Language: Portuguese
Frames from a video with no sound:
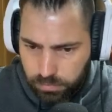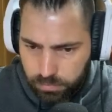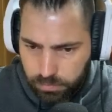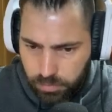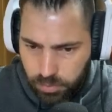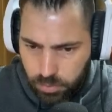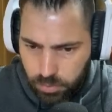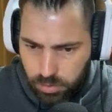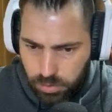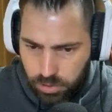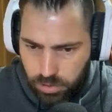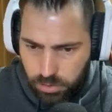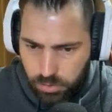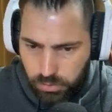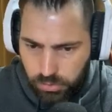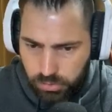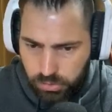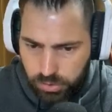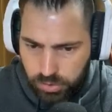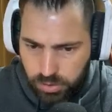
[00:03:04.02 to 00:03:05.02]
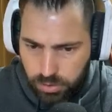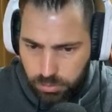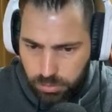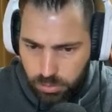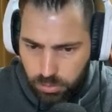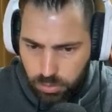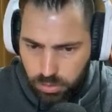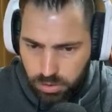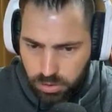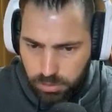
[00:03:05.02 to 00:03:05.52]
Meu Deus, vai ser uma
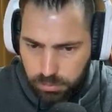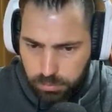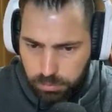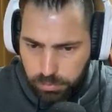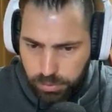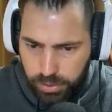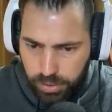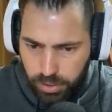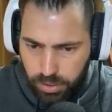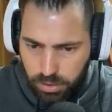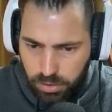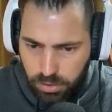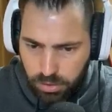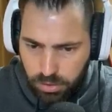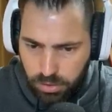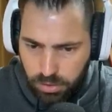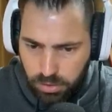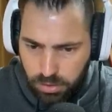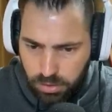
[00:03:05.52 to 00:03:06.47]
corrida bem...